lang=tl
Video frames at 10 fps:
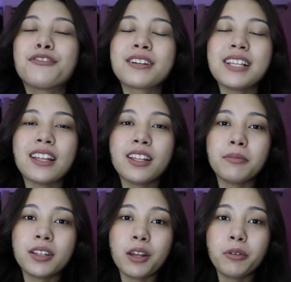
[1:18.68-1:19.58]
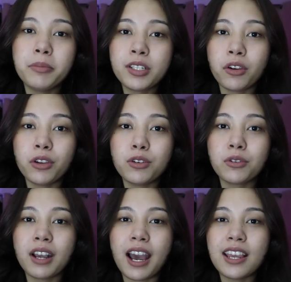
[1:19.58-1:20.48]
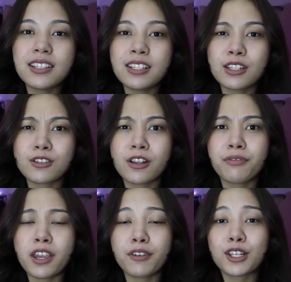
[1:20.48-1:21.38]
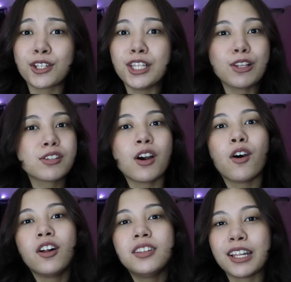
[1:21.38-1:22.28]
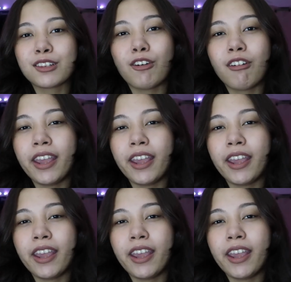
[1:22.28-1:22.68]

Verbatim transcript: the first item that I will be showing you guys is ito sa favorite ko dito sa haul na to.